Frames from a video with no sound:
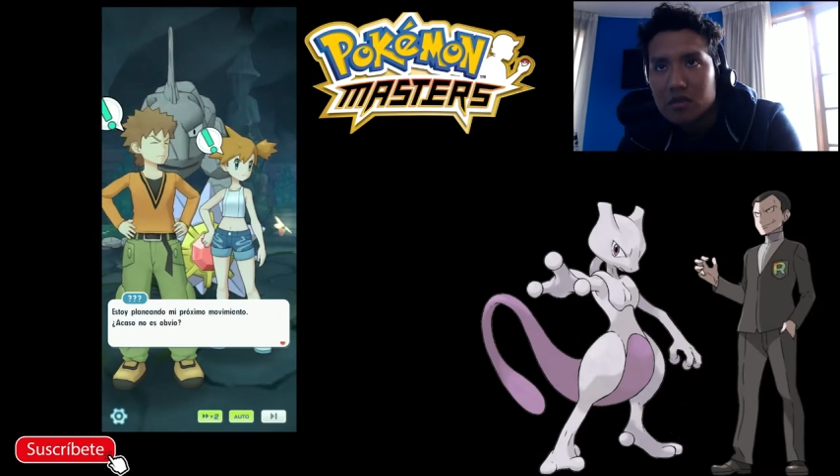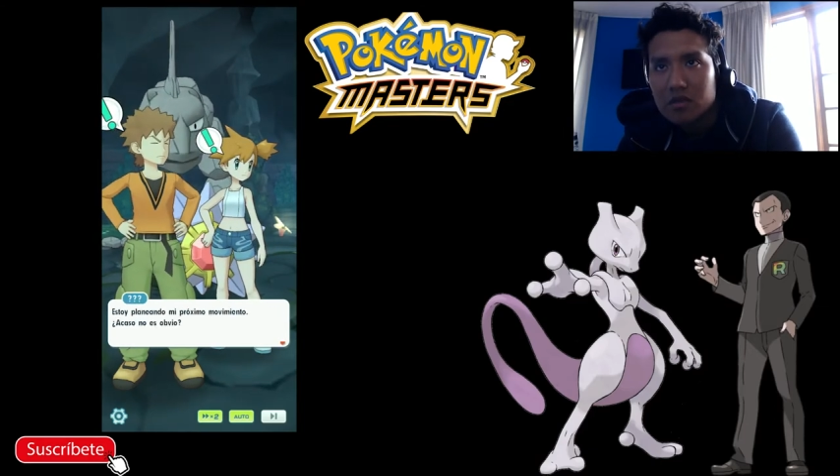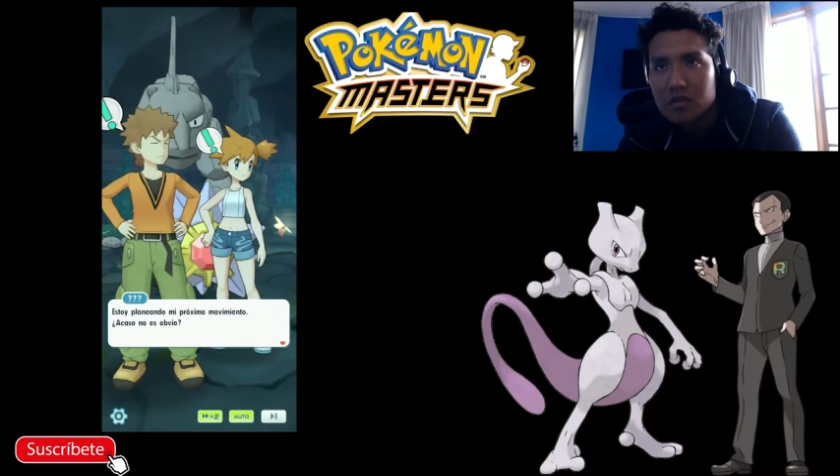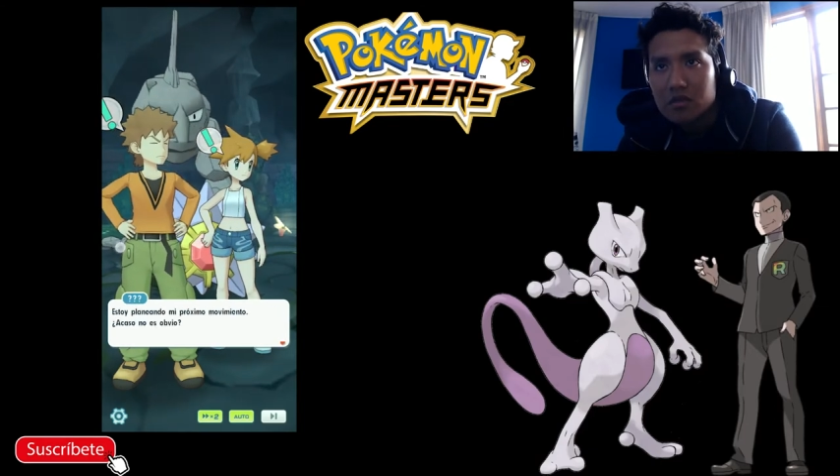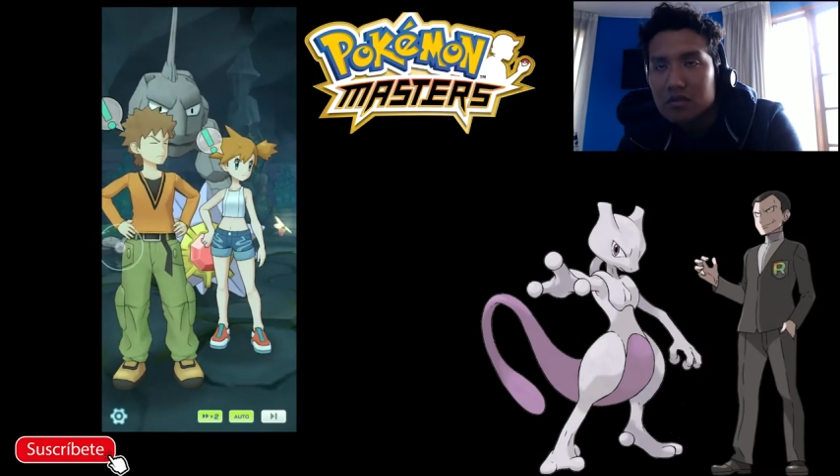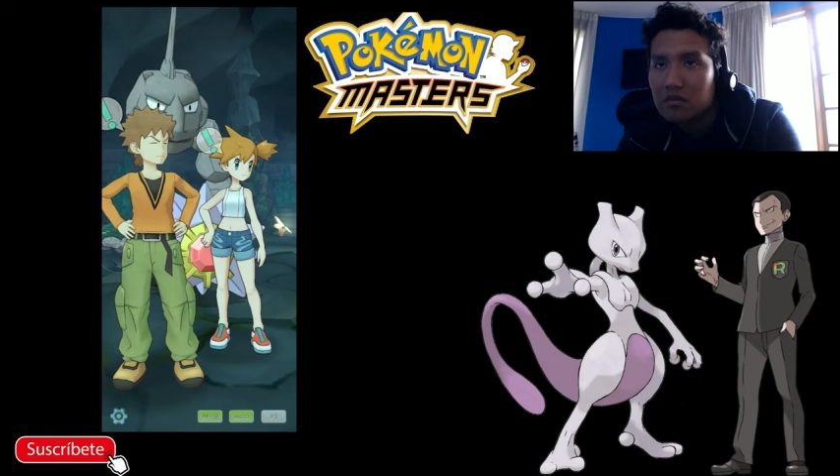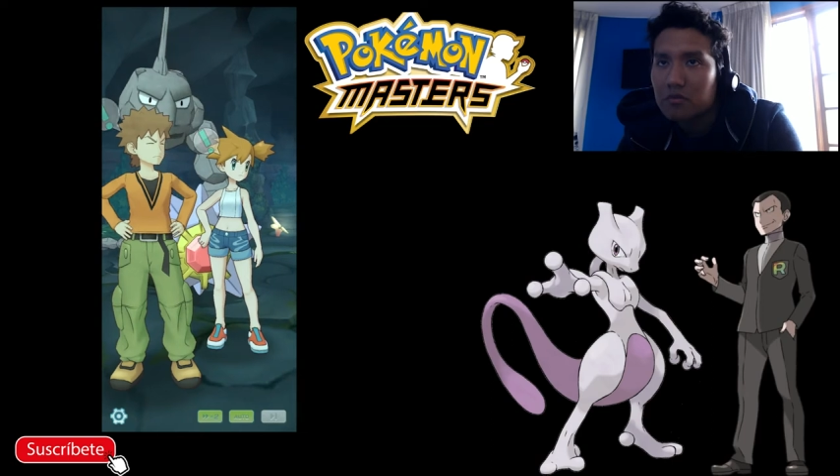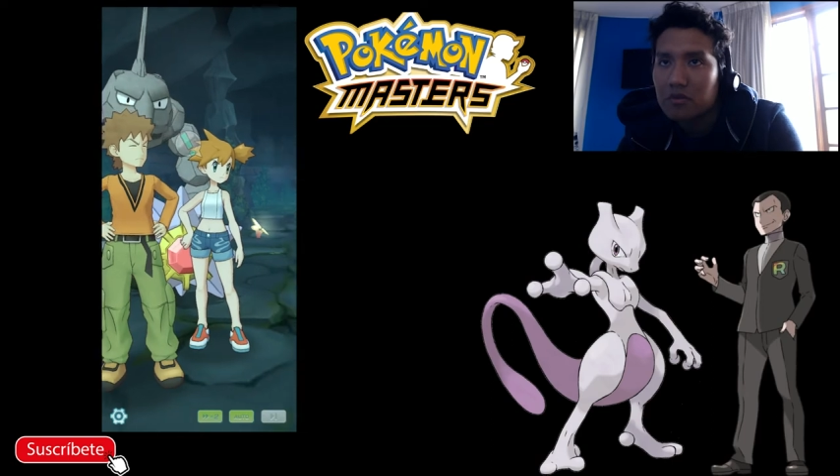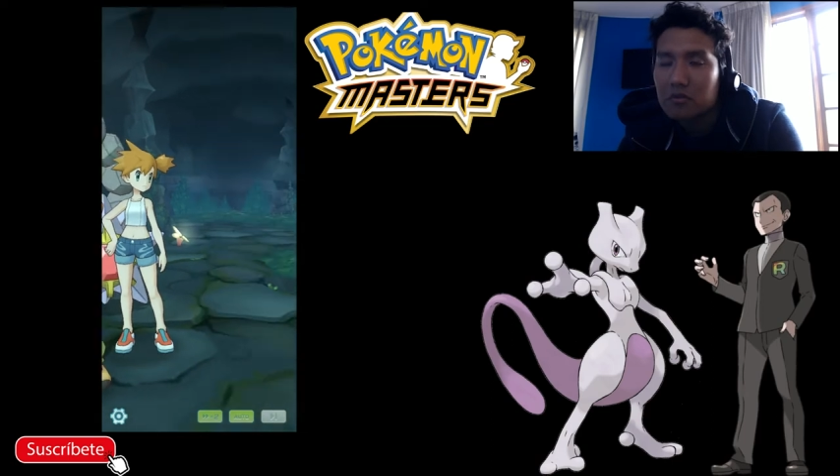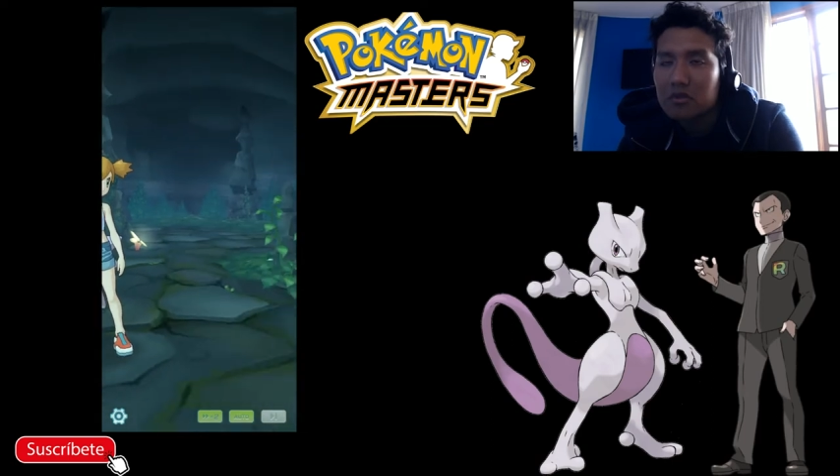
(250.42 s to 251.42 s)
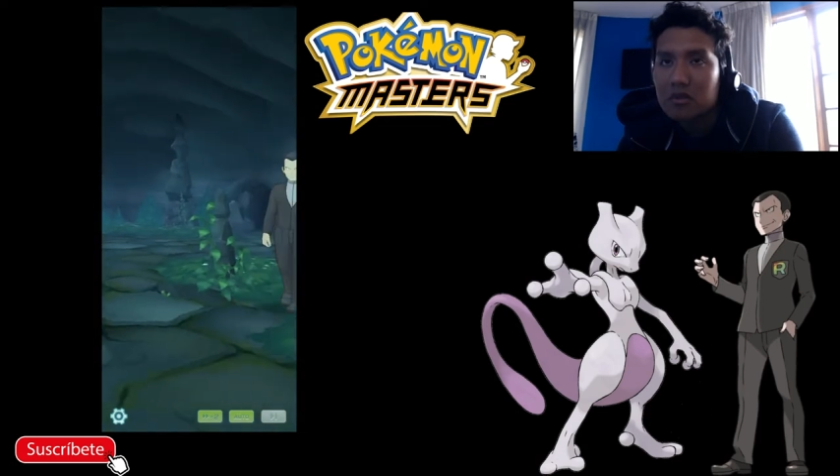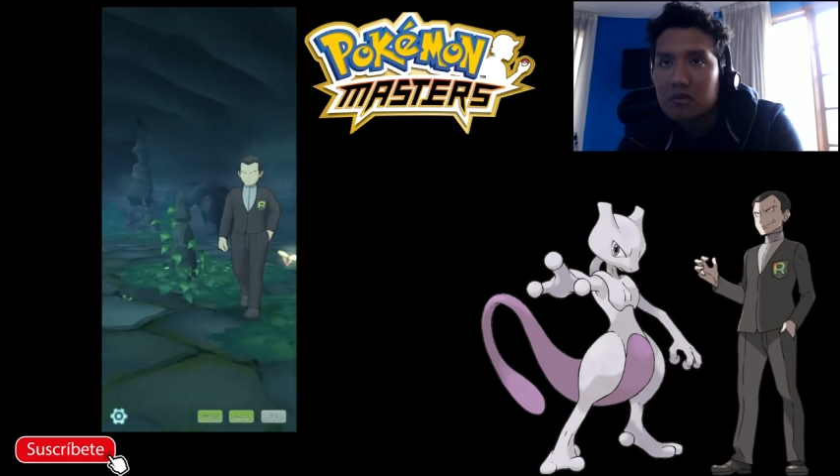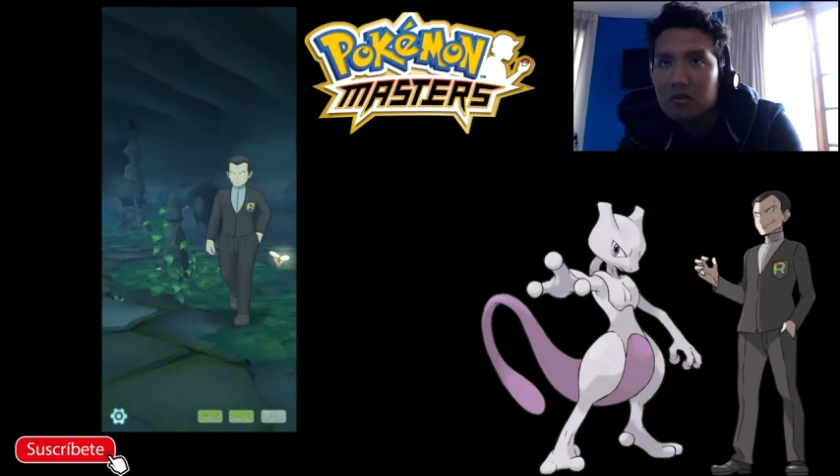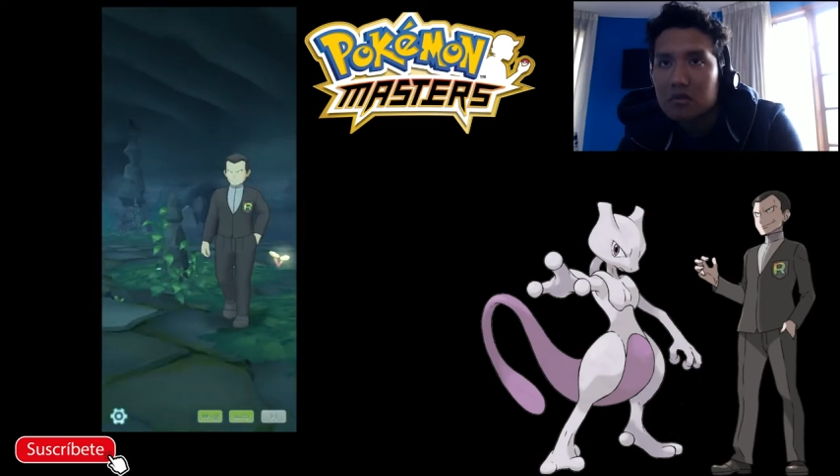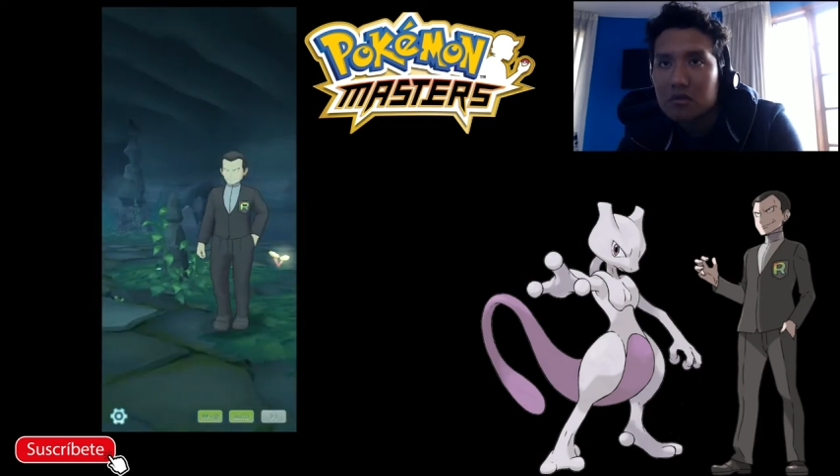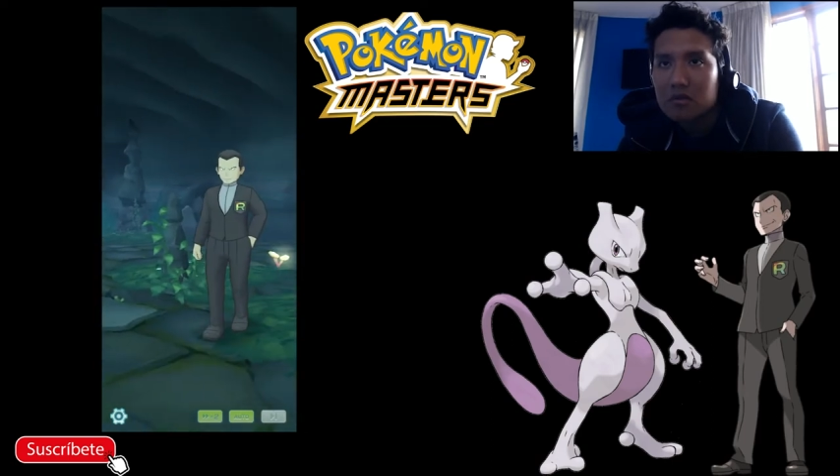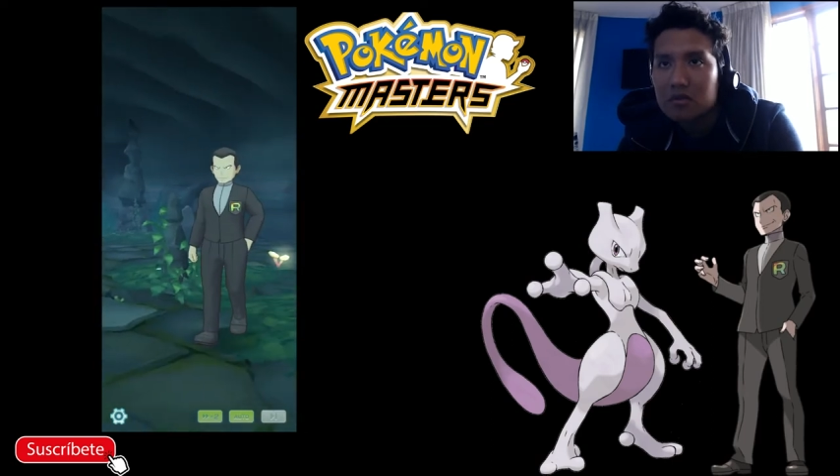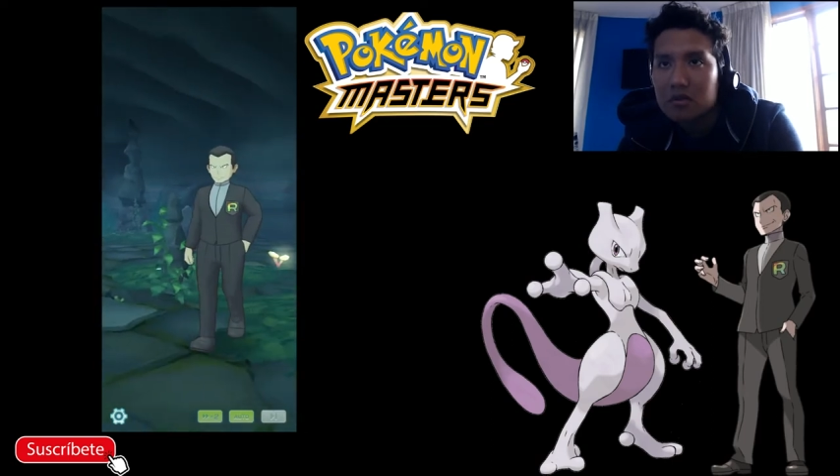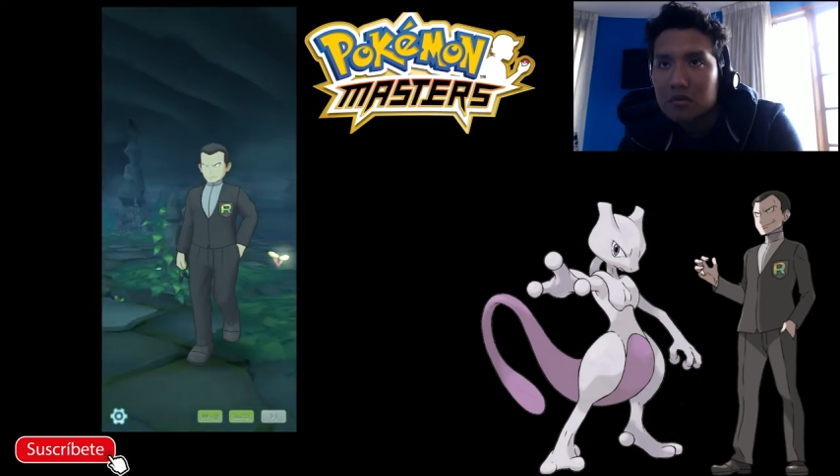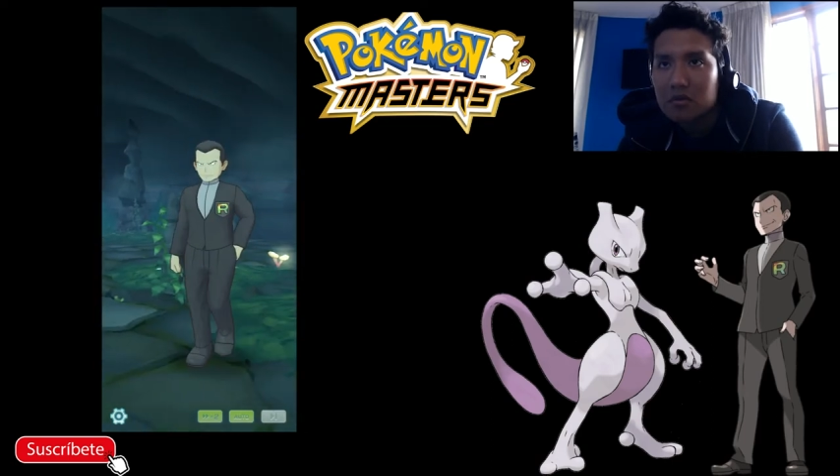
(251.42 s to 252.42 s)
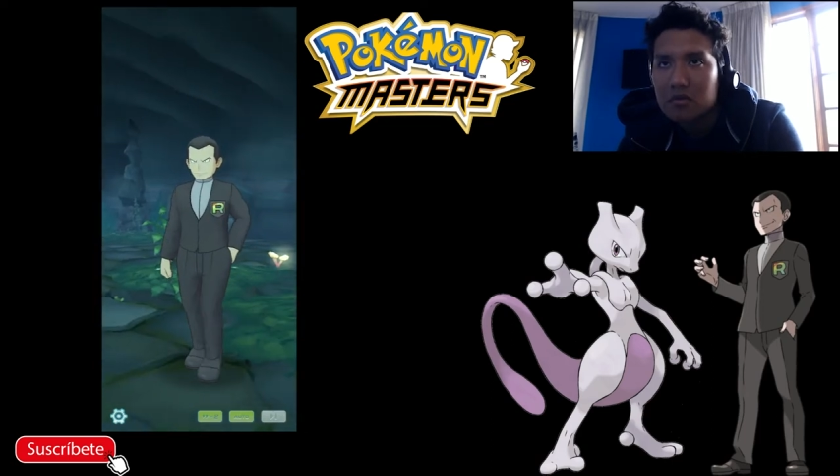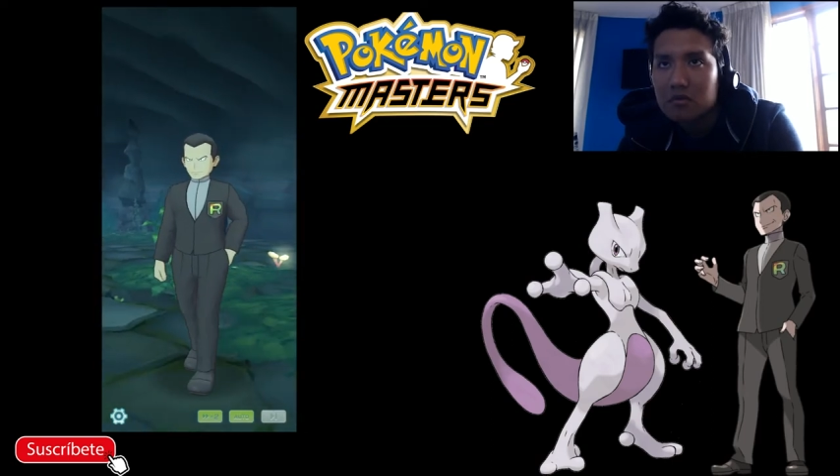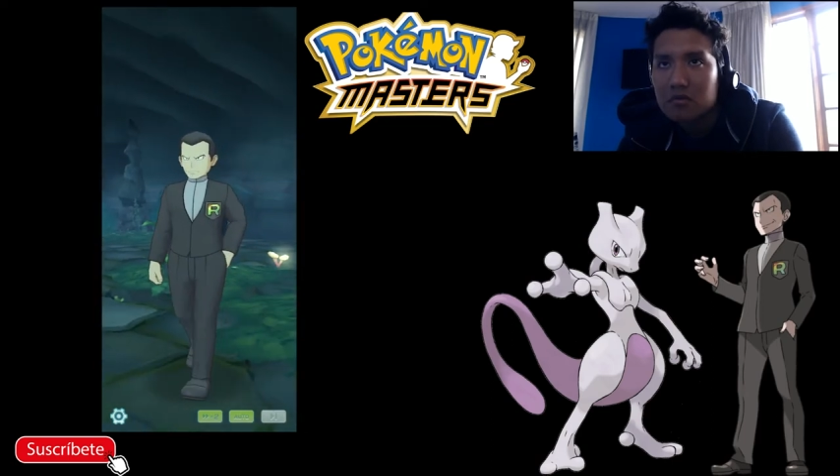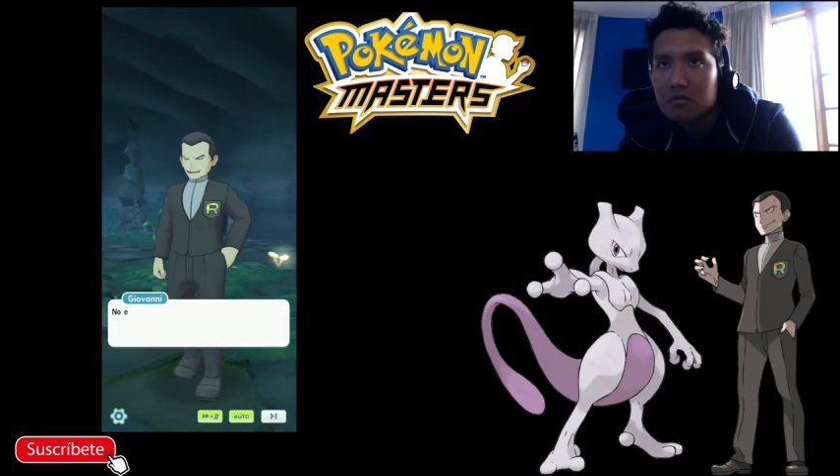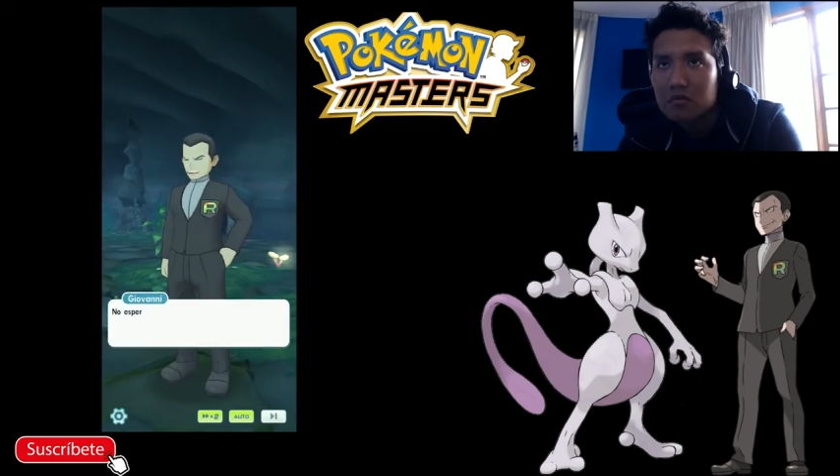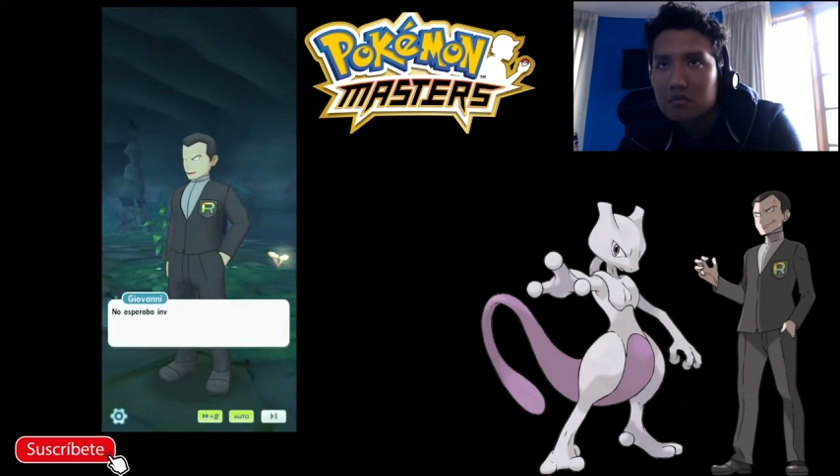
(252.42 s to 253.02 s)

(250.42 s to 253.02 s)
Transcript: Y si no fuera invitados de haberlo sabido,